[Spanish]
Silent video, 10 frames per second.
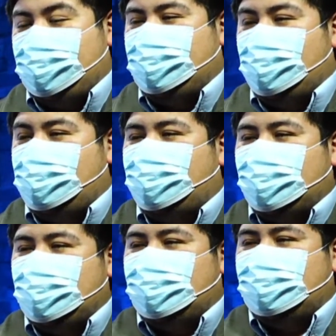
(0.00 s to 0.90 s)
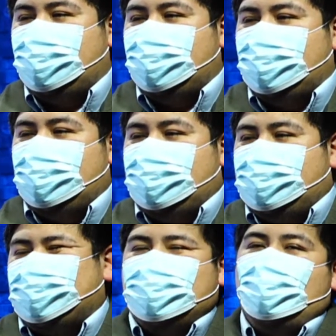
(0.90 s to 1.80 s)
Coméntenos un poquito de,
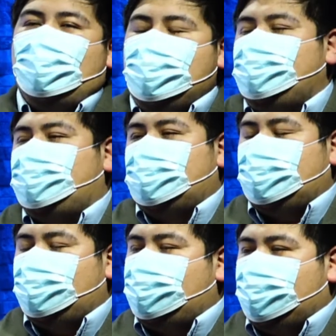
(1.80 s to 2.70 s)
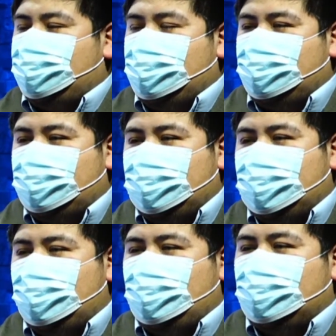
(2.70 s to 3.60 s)
ese encuentro que pudieron
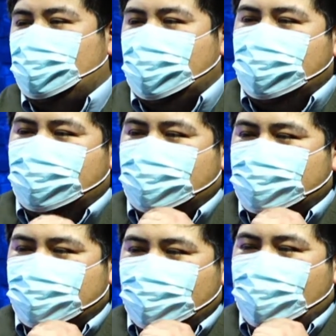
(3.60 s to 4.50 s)
tener los estudiantes